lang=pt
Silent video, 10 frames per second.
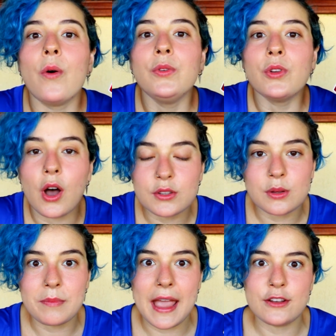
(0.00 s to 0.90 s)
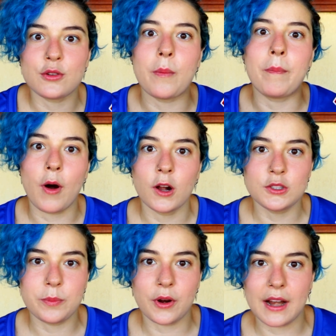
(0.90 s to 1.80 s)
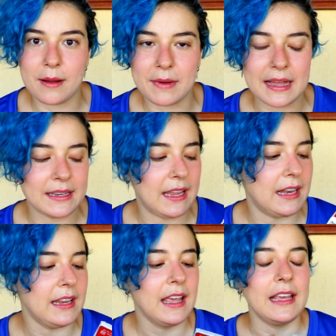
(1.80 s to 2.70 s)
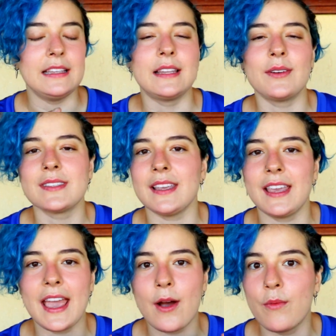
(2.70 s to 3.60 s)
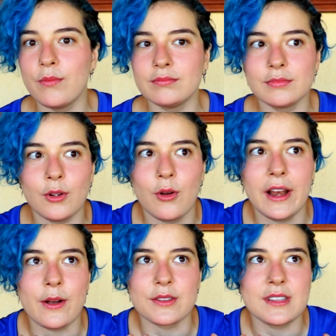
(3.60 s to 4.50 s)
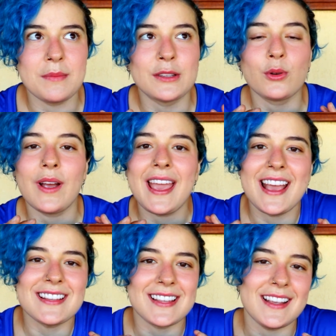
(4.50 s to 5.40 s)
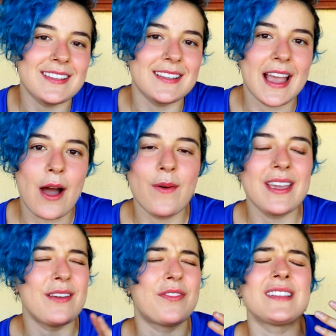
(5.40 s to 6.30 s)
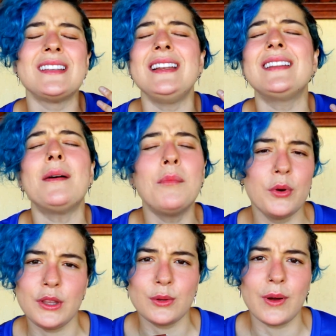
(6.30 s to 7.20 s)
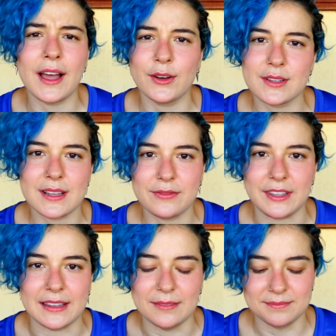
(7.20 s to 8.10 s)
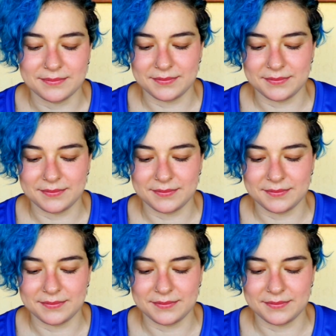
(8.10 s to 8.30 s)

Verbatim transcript: o nosso médico pode programar nele. Então assim, é um glicosímetro essencial e que facilita muito a nossa vida.